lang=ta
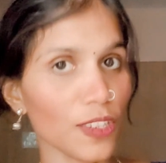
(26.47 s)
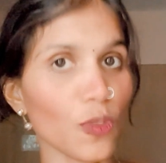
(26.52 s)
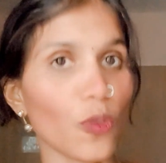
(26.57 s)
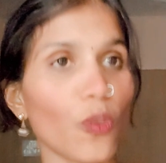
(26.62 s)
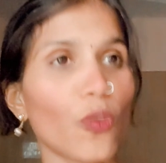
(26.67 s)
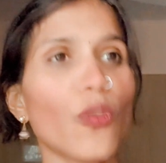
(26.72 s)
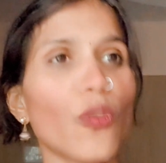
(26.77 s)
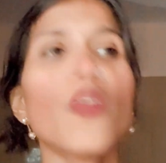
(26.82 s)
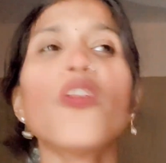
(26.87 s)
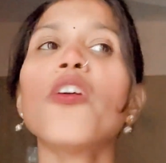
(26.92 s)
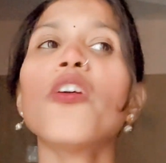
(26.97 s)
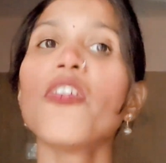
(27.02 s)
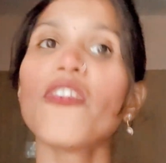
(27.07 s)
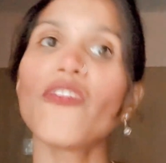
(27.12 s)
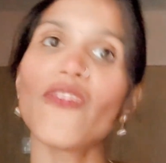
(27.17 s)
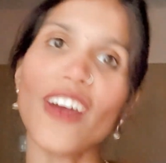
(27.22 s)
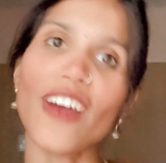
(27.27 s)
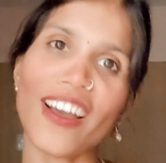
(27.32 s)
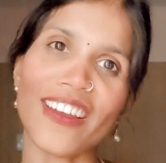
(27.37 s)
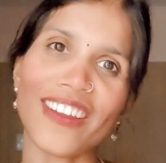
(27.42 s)
தான் சொல்லும்
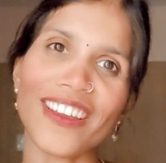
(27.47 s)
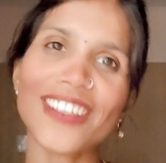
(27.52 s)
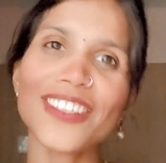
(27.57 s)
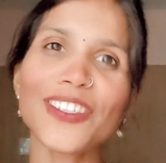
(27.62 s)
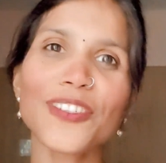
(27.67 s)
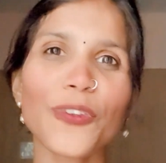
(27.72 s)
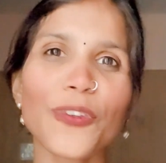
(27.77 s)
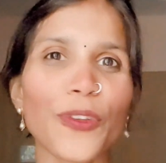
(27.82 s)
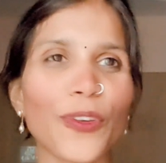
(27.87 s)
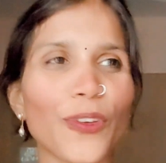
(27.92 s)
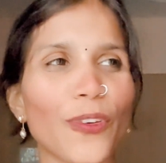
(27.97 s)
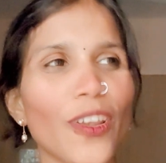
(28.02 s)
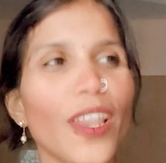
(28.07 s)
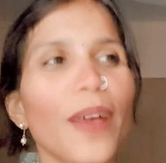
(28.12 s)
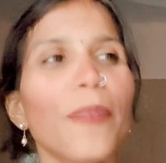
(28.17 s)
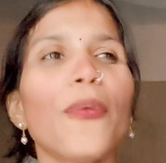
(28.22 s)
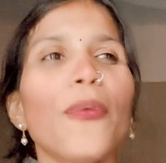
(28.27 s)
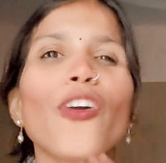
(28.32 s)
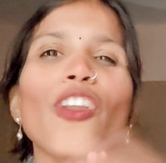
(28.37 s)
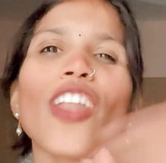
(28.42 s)
வாங்க
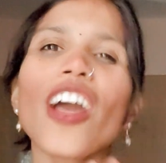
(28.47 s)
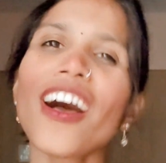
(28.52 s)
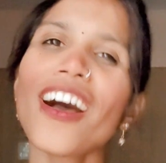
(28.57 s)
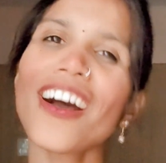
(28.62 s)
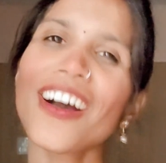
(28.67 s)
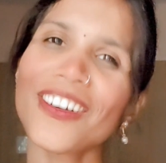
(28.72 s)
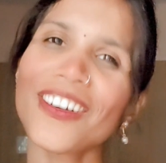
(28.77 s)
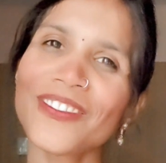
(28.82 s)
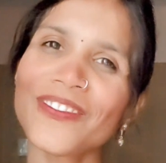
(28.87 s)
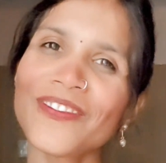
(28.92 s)
ஸ்டோரிக்குள்ளே போகலாம்